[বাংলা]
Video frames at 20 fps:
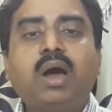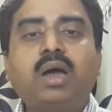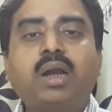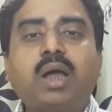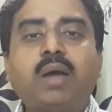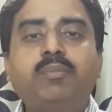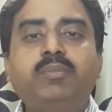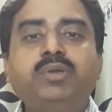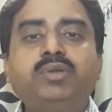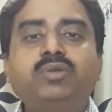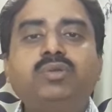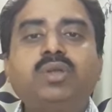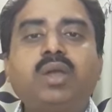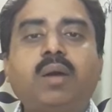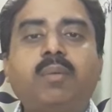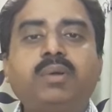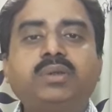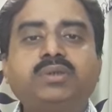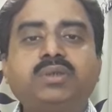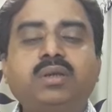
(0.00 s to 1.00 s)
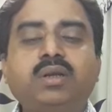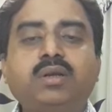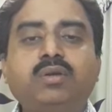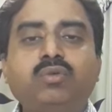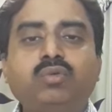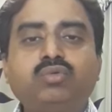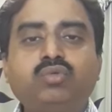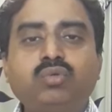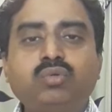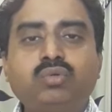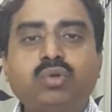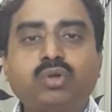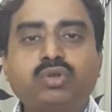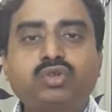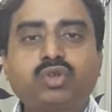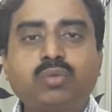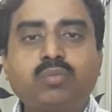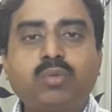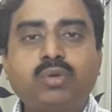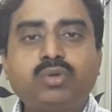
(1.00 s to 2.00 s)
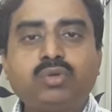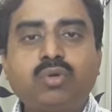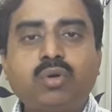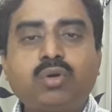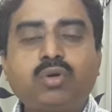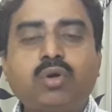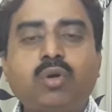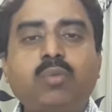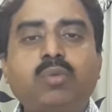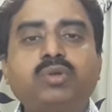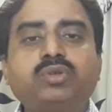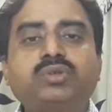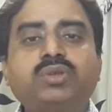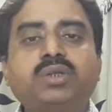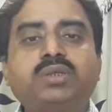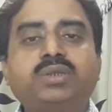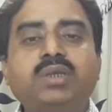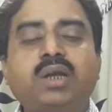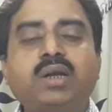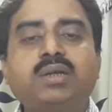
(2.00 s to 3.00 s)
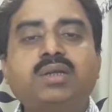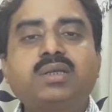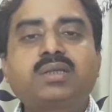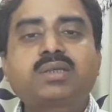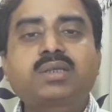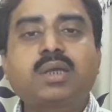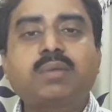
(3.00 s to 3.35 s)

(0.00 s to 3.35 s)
আর আপনি যদি আমার চ্যানেলে নতুন দর্শক বন্ধু হন অবশ্যই চ্যানেলটি